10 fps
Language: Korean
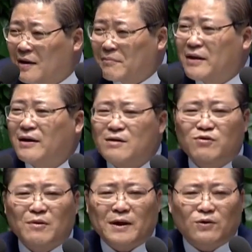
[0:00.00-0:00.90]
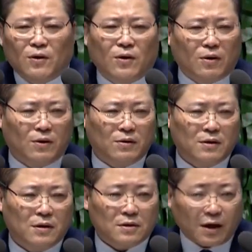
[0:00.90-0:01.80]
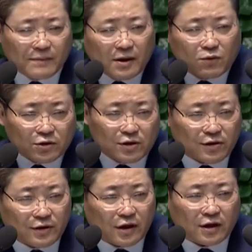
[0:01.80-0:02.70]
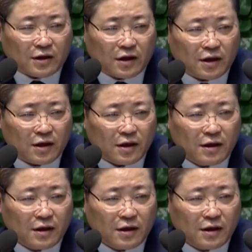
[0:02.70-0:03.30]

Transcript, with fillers: 맨날 물어봐도 나비가 꽃을 선택했다네.